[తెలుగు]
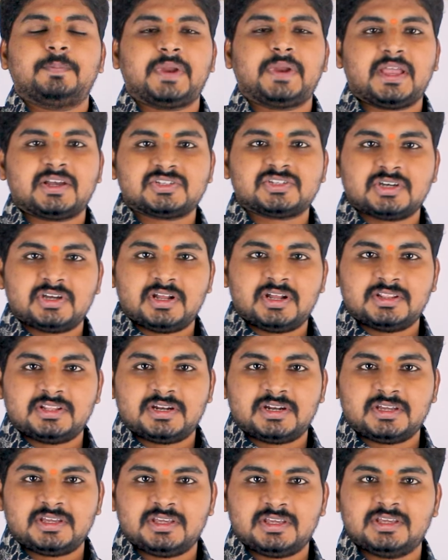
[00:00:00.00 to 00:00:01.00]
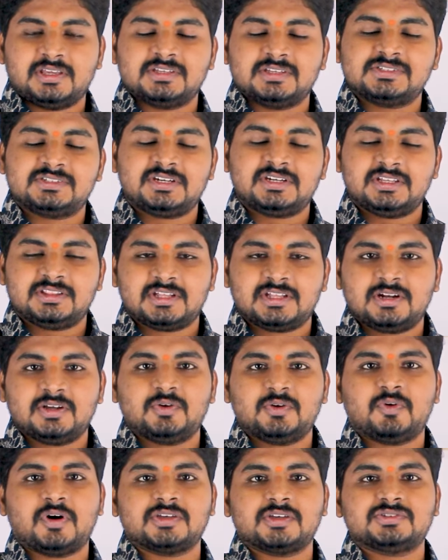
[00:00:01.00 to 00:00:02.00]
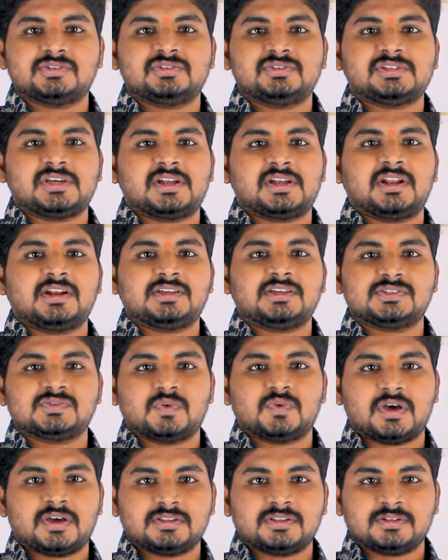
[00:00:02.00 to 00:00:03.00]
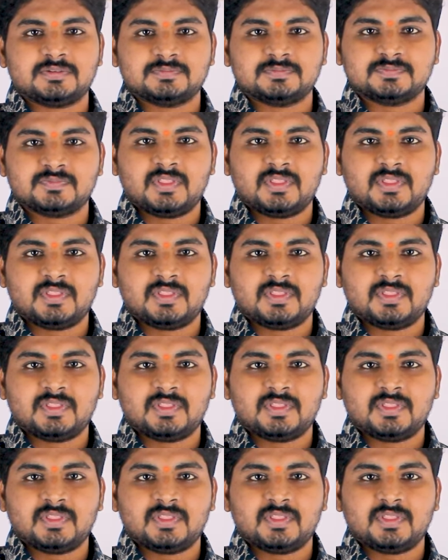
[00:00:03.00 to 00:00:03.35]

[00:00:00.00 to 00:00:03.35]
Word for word: ప్రేక్షకులందరికీ శ్రీ తెలుగు వాస్తు ఛానల్కి స్వాగతం